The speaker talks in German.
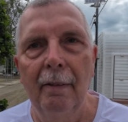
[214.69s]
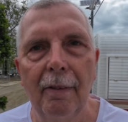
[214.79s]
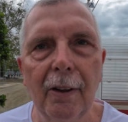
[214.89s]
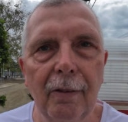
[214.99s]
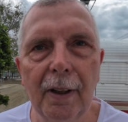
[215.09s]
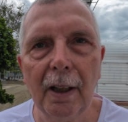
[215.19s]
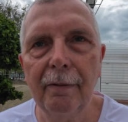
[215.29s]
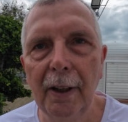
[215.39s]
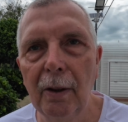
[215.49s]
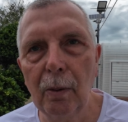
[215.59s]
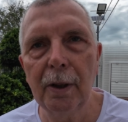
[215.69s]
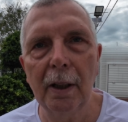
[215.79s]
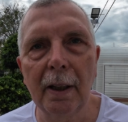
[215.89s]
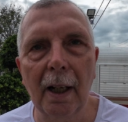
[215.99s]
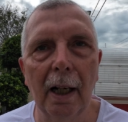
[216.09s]
Was wäre, wenn du dir
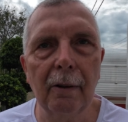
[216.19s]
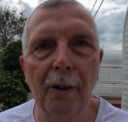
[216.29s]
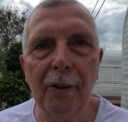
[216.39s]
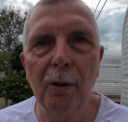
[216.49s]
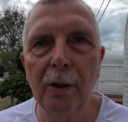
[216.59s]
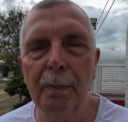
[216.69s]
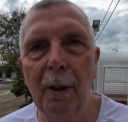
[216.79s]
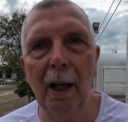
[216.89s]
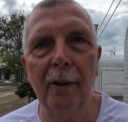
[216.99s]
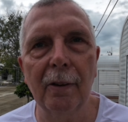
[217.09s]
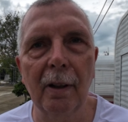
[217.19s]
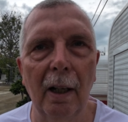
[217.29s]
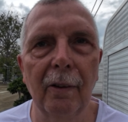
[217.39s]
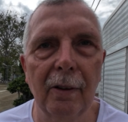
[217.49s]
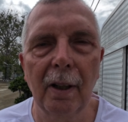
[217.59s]
die Krankenversicherung nicht mehr leisten
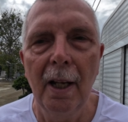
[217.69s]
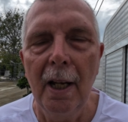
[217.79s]
kannst?